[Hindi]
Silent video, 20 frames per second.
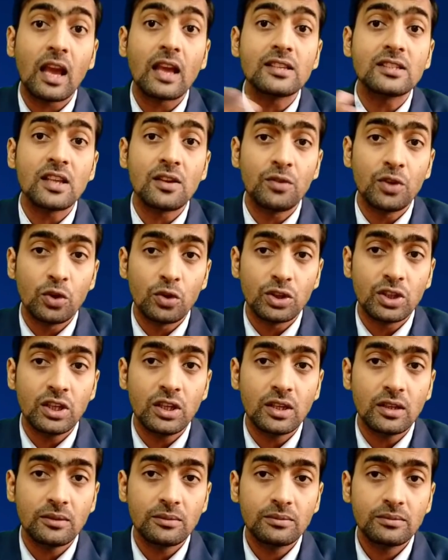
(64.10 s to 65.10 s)
कैसे
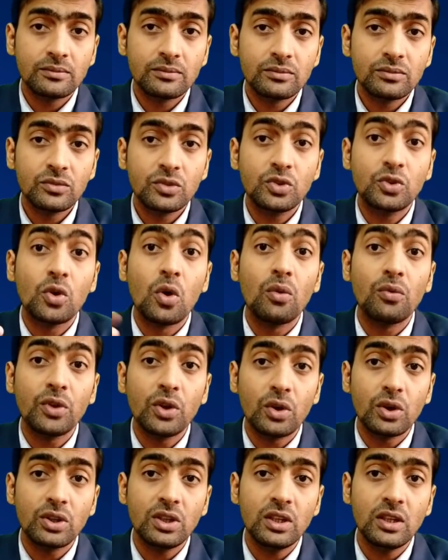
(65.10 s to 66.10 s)
विरोधी है क्यों
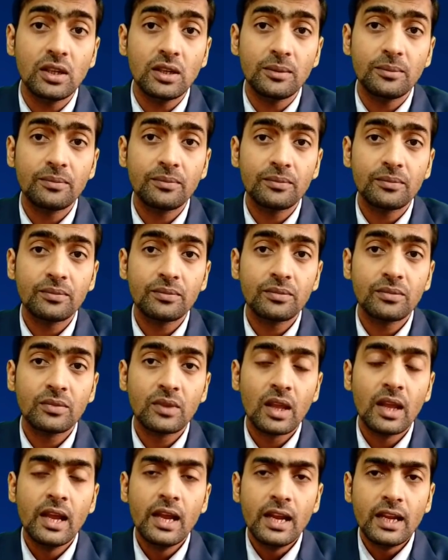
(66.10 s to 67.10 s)
विरोधी है
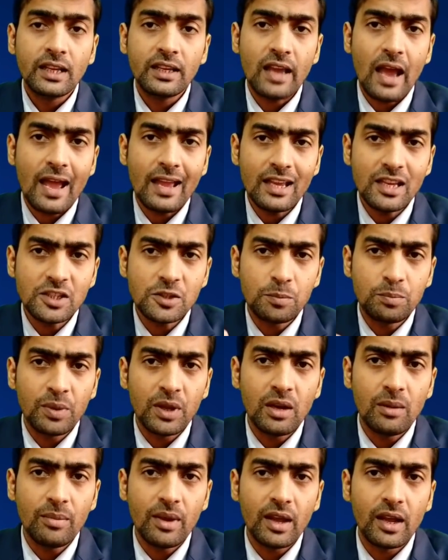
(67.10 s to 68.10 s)
क्या इस
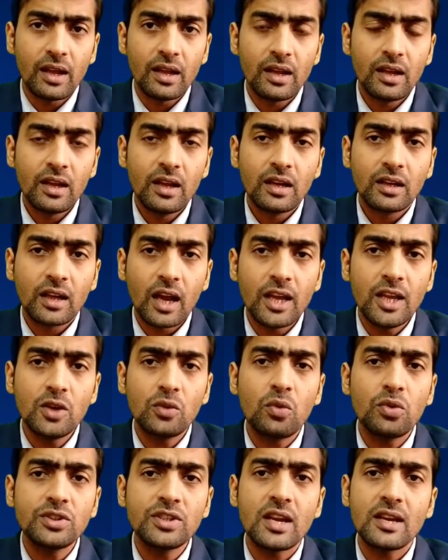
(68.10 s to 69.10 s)
बिल में
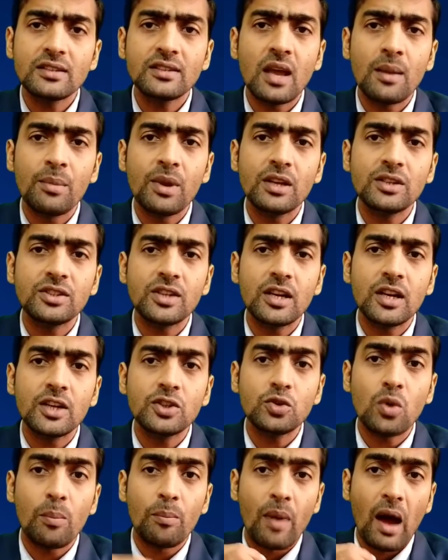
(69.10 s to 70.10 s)
कहीं कुछ ऐसा मेंशन
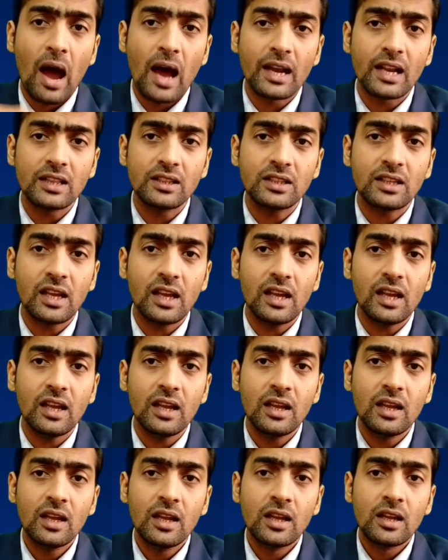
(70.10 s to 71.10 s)
है जो भारत के
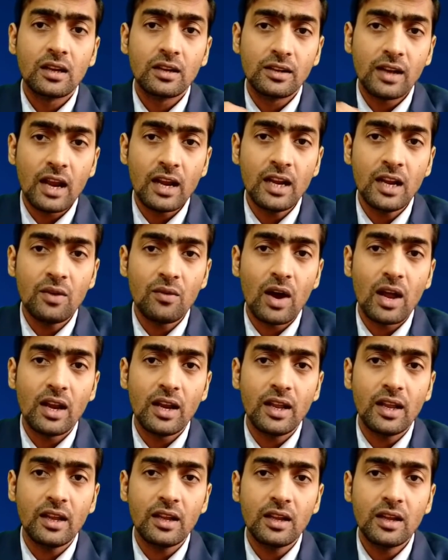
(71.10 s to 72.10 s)
रहने
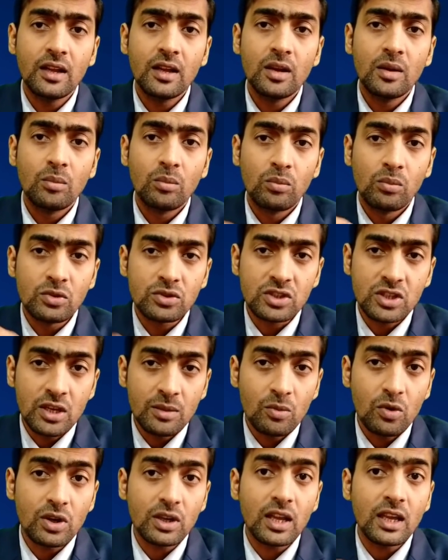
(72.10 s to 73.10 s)
वाले
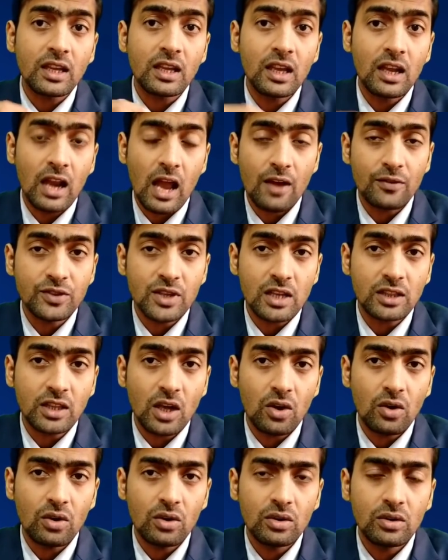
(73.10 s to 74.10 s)
मुस्लिमों के खिलाफ
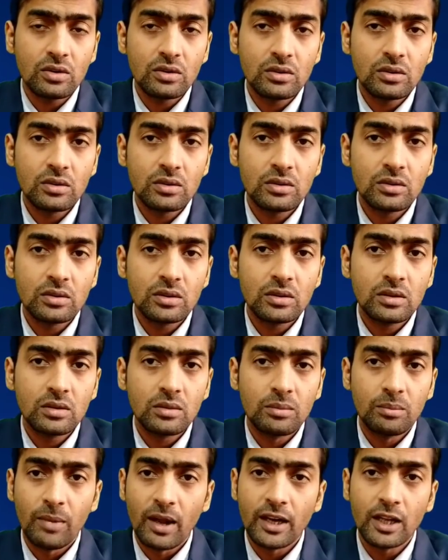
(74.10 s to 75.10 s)
जाता हो
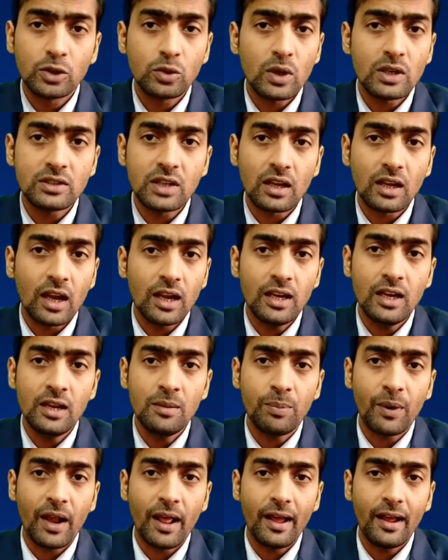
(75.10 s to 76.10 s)
मैंने तो ऐसा कहीं
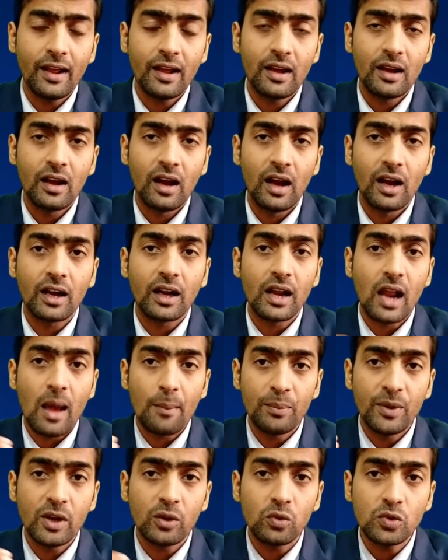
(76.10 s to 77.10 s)
नहीं पढ़ा है अगर
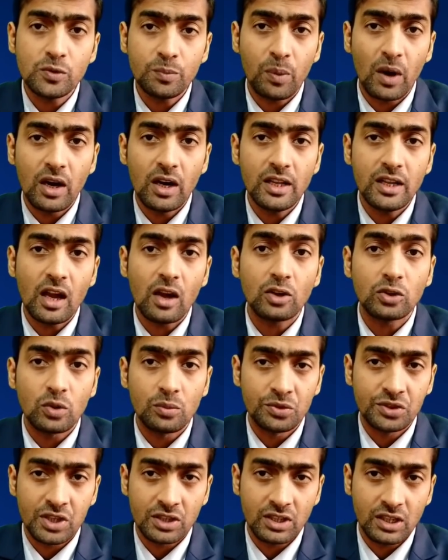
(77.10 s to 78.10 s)
आपने कुछ पढ़ लिया हो
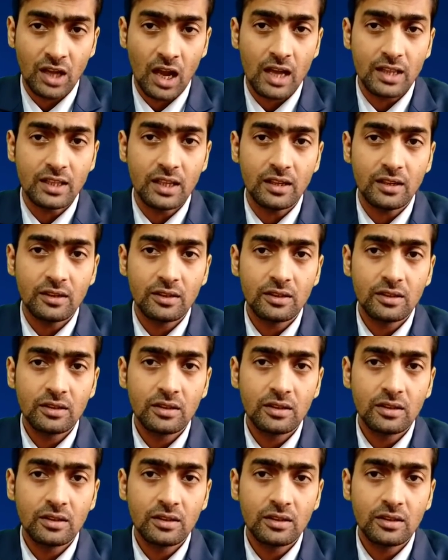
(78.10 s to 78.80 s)
तो मुझे दिखा दें